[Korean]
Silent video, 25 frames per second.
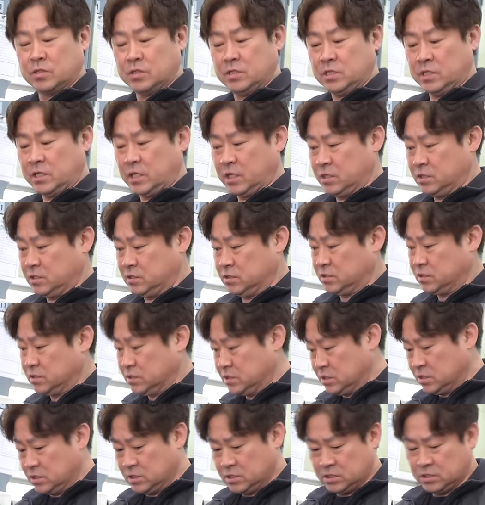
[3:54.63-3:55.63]
일단은
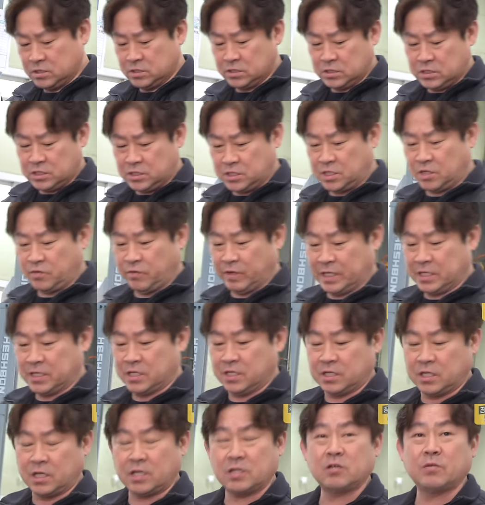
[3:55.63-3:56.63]
흙이
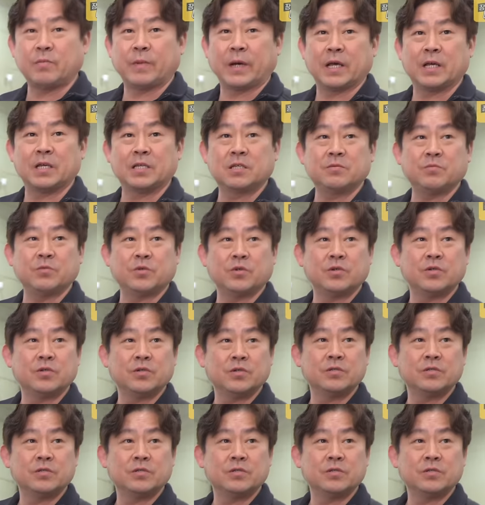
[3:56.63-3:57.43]
완전히 떼서 봐야지 뭐